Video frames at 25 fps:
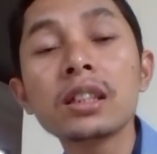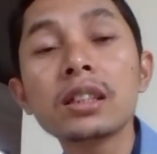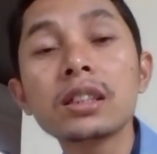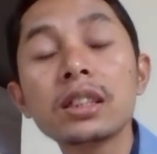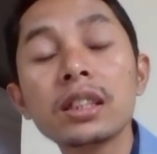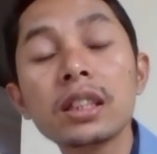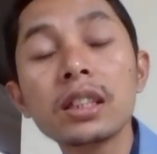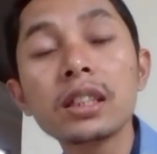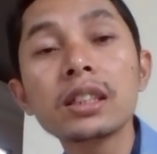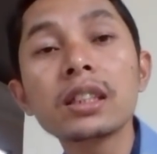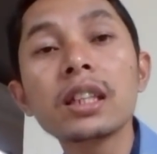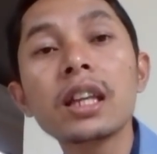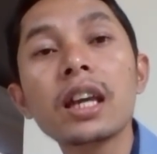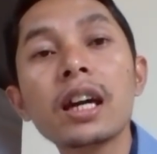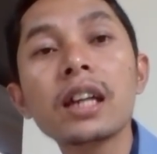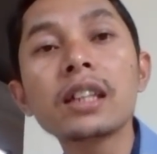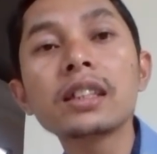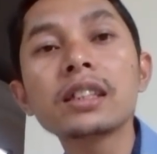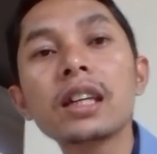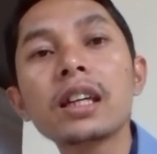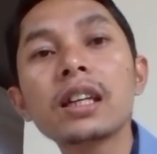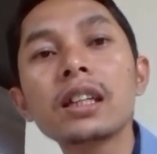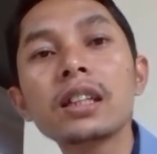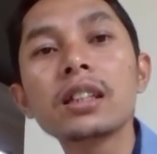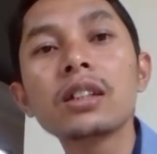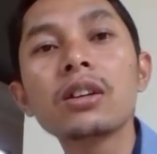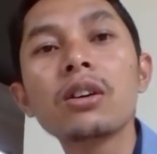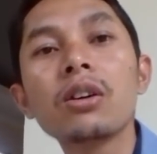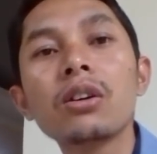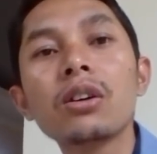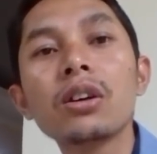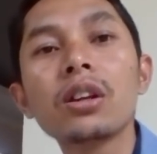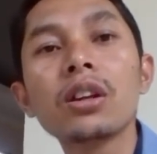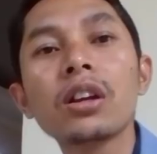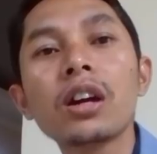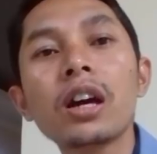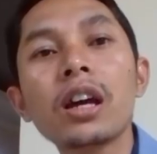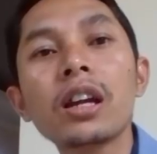silahkan cari di
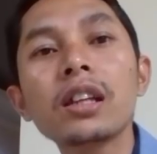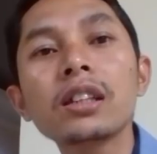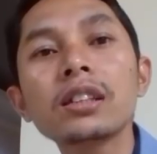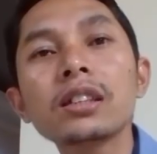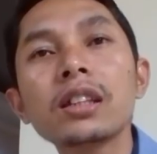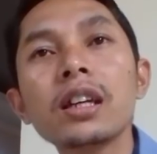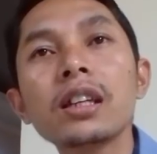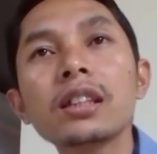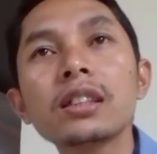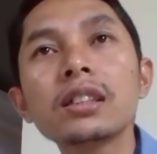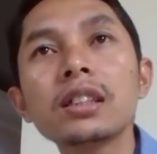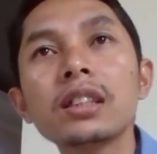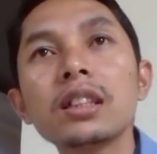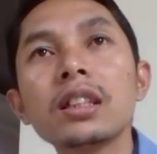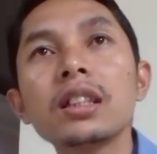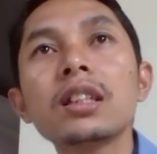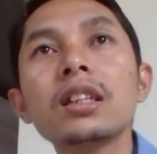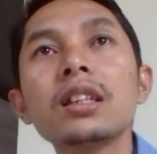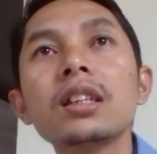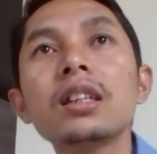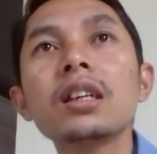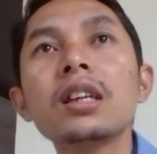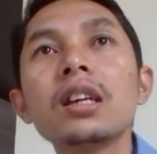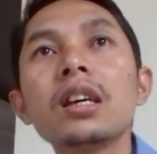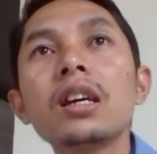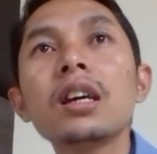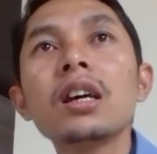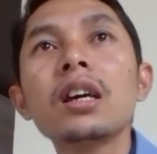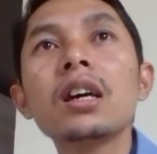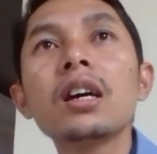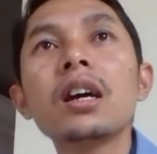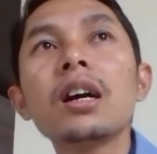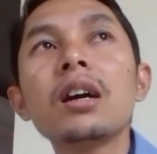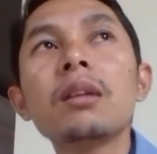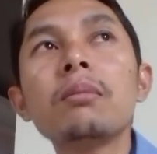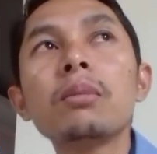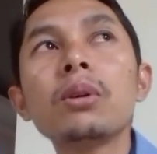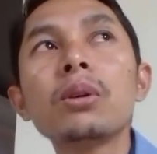Google karena saya sendiri
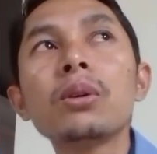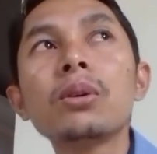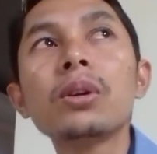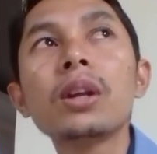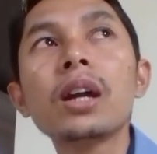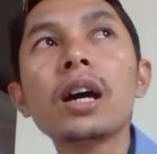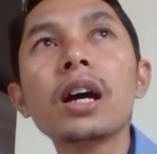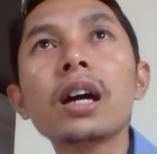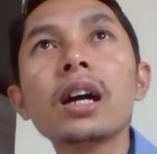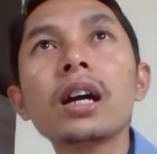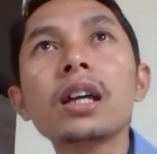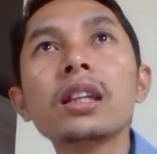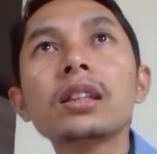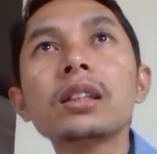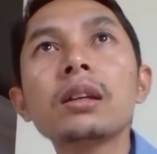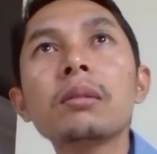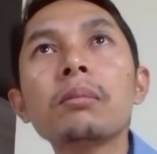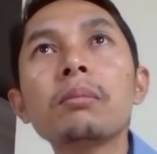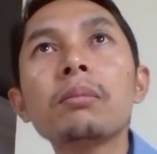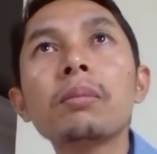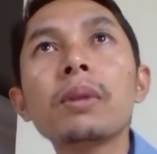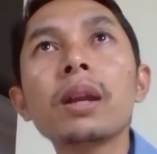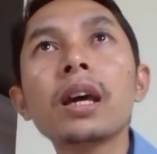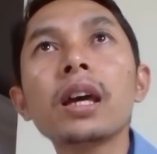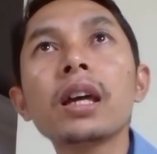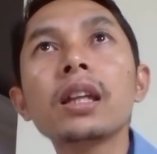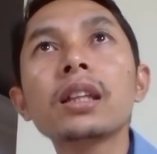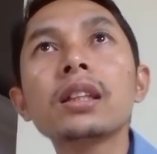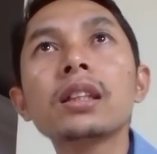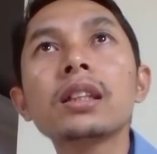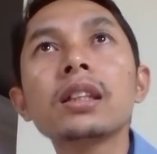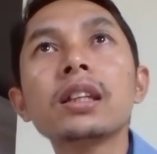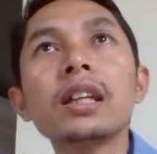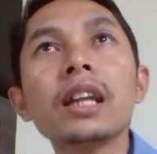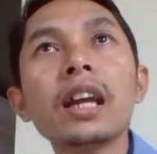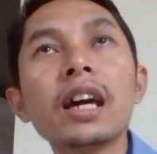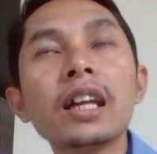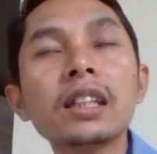eh, menggunakan
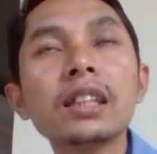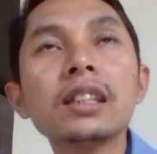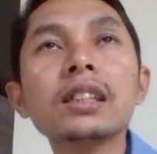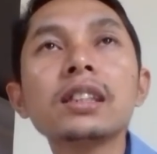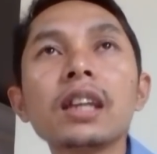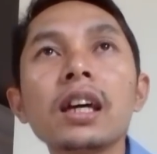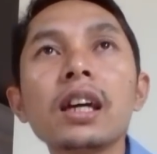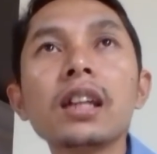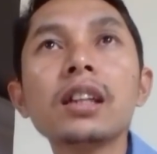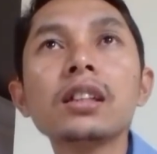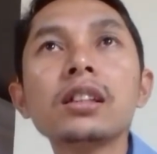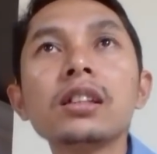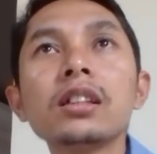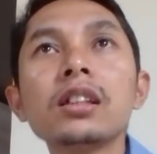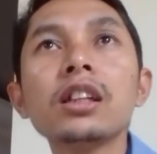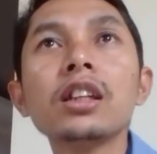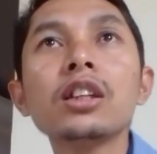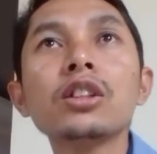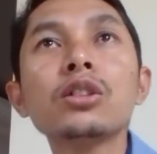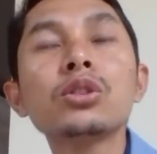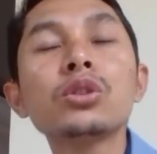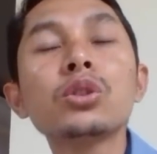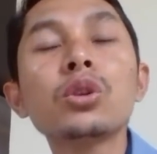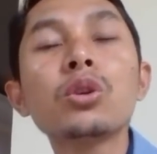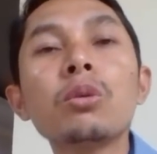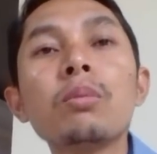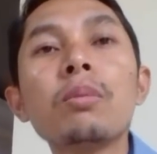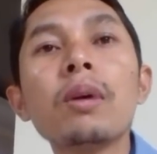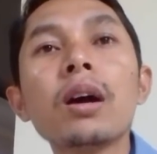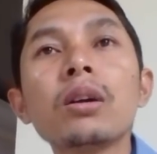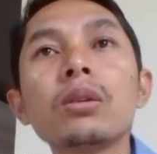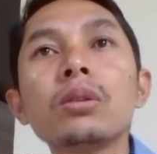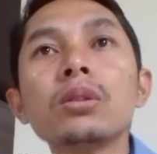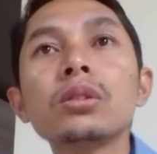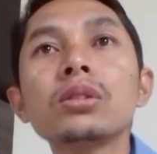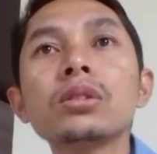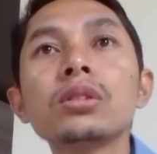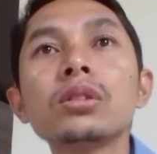template gratisan itu
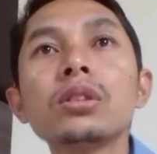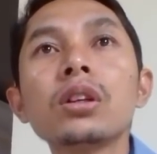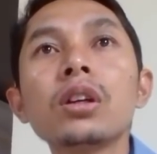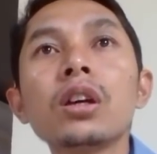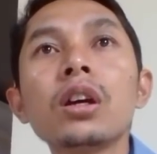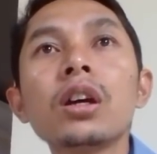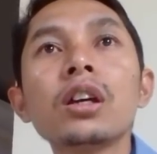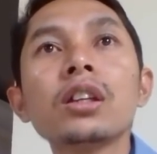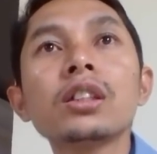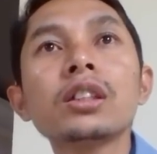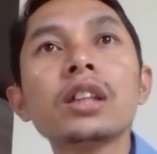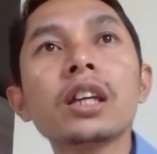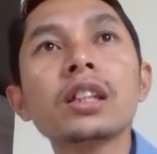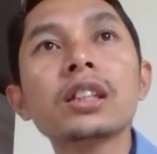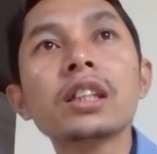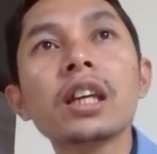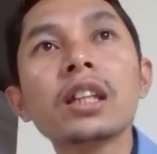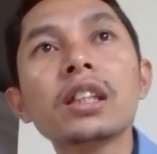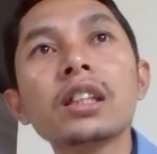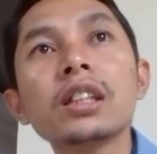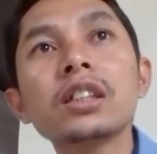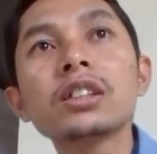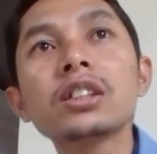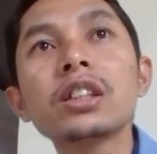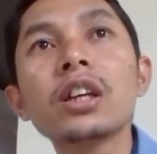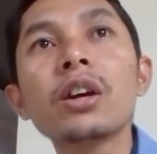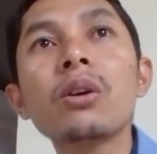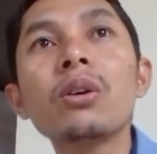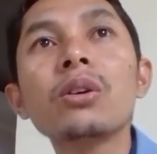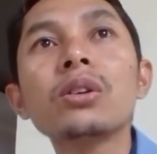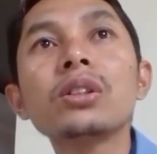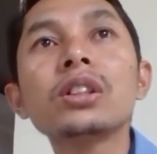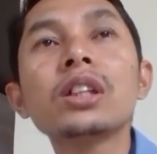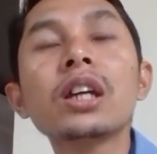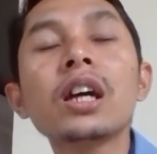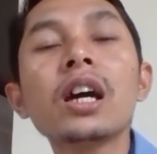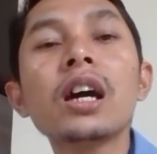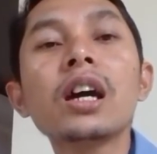cukup bagus saya setting
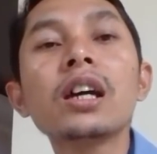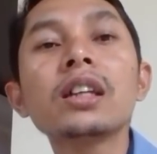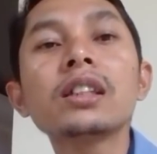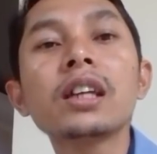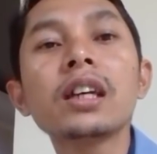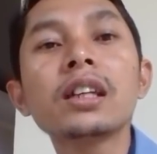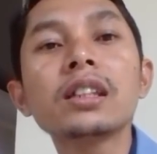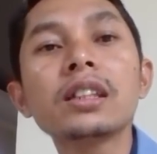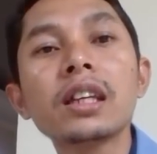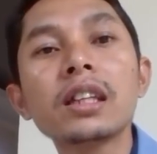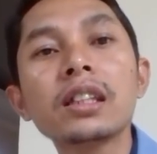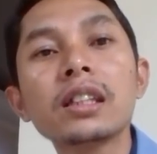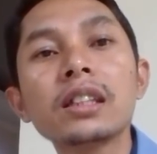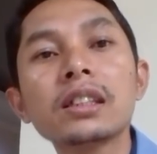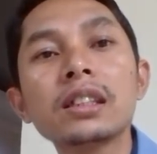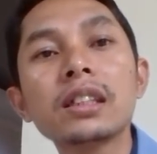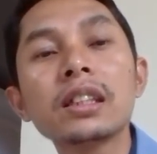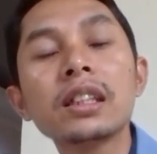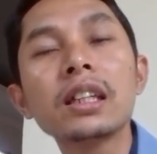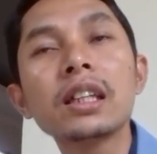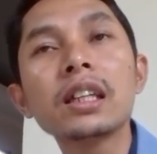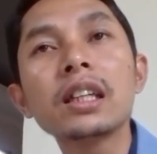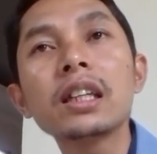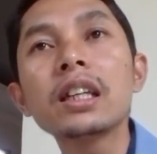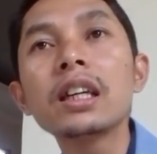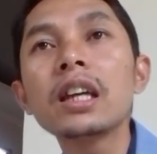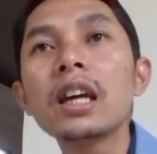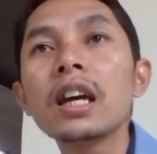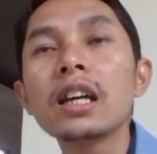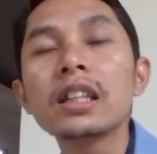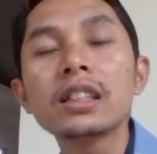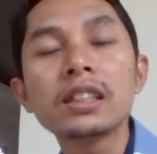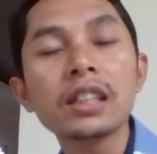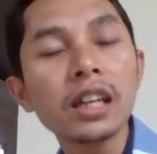SEO-nya, saya setting sendiri,